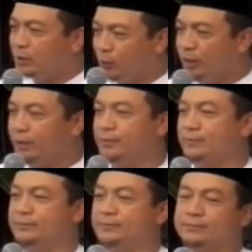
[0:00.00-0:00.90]
tuanya.
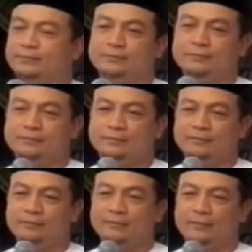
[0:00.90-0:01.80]

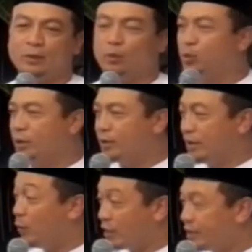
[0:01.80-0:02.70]
Ukuran
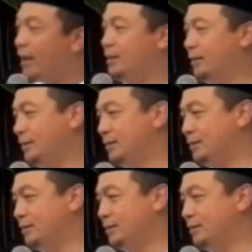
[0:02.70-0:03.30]
kedewasaannya.